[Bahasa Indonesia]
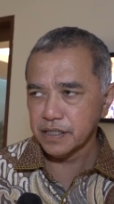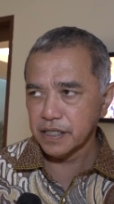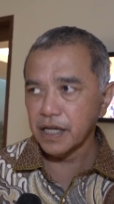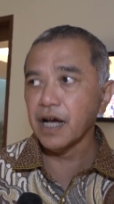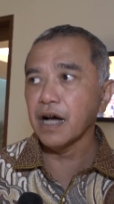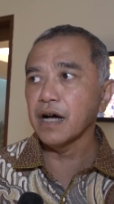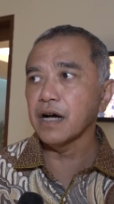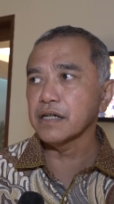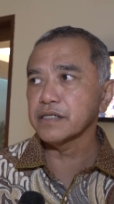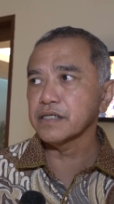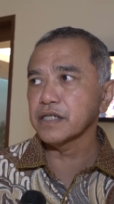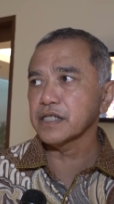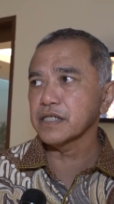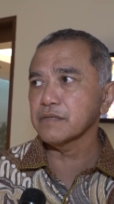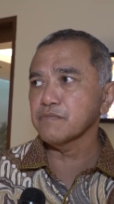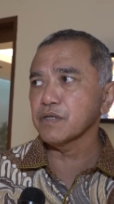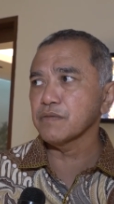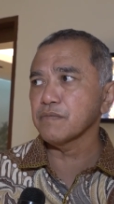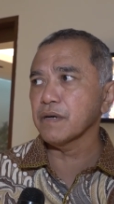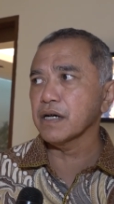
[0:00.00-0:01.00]
Ya, jadi
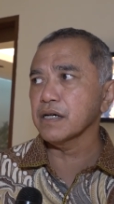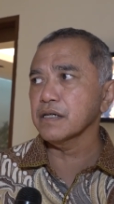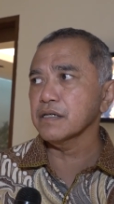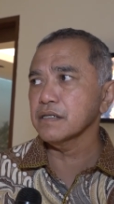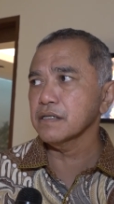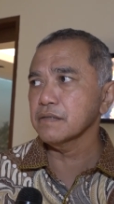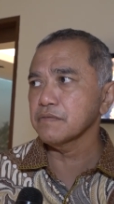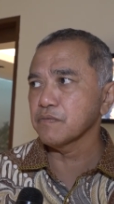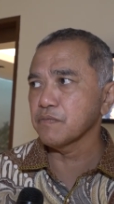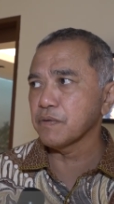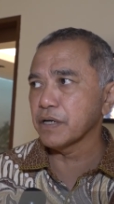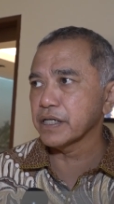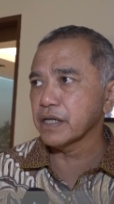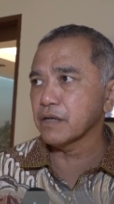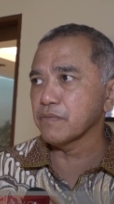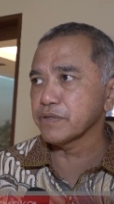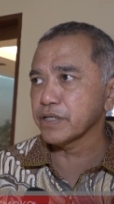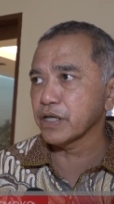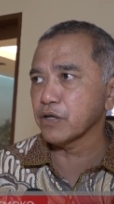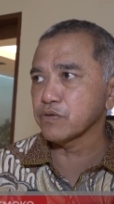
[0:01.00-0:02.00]
memang
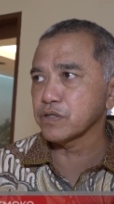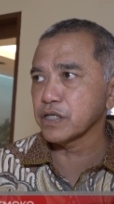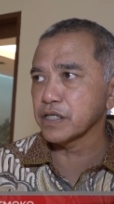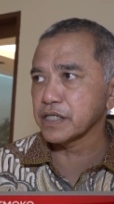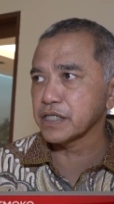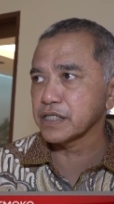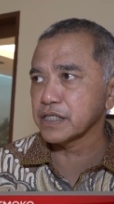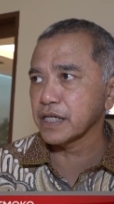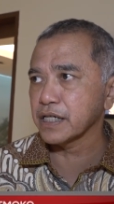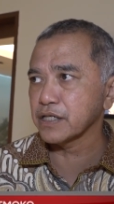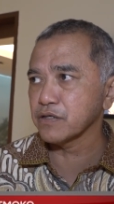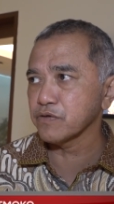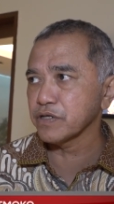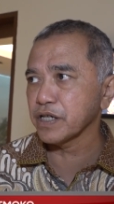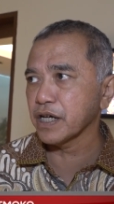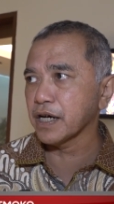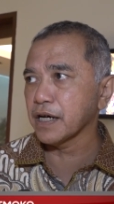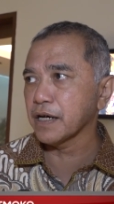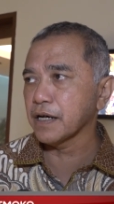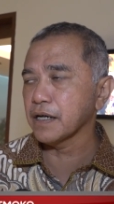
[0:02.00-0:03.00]
banyak-banyak hotel kita itu
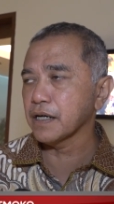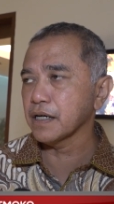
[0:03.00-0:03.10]
yang